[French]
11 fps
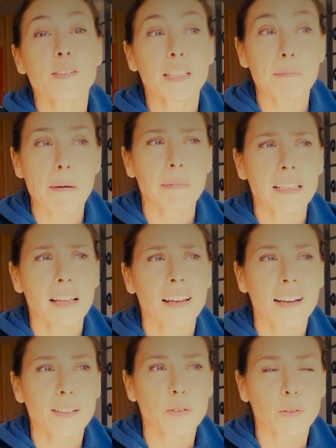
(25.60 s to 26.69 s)
Ce qui m'amène
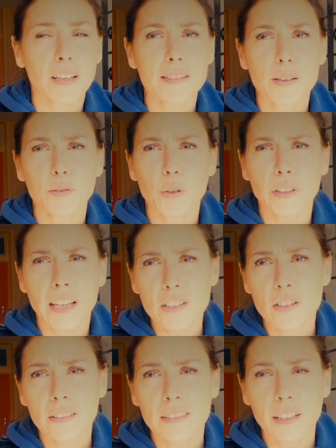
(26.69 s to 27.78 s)
à La Ciotat, c'est un tournage,
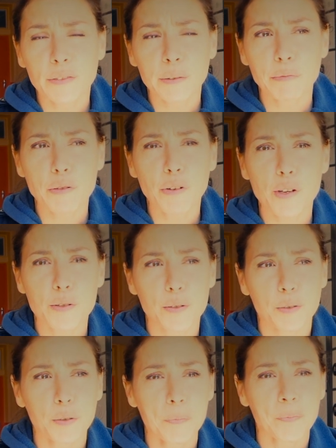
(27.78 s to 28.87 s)
un téléfilm de France
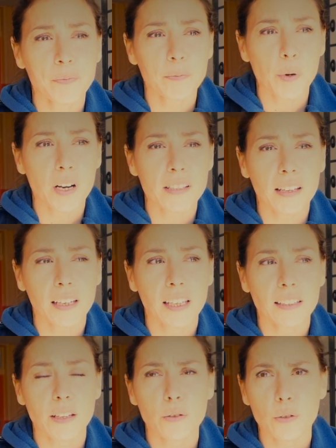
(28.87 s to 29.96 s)
2 pour la série
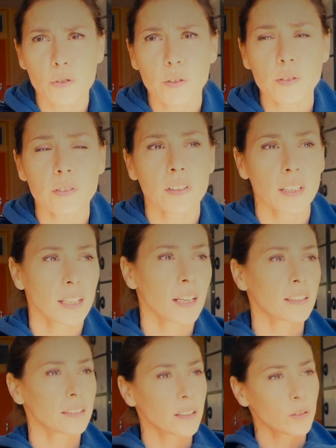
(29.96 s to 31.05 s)
État d'urgence,
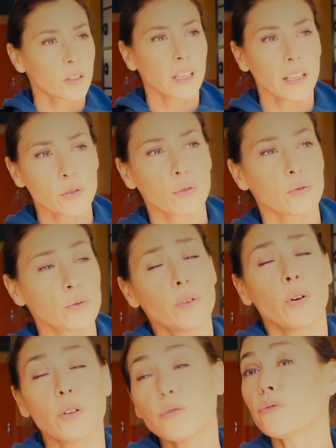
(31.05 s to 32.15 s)
dans lequel je joue le
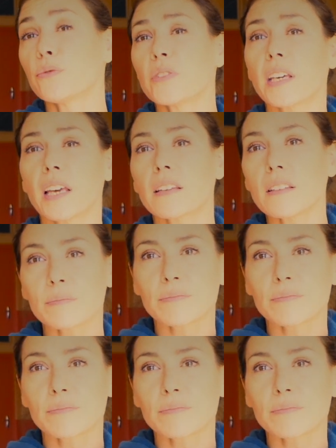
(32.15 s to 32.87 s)
rôle d'une fliquette.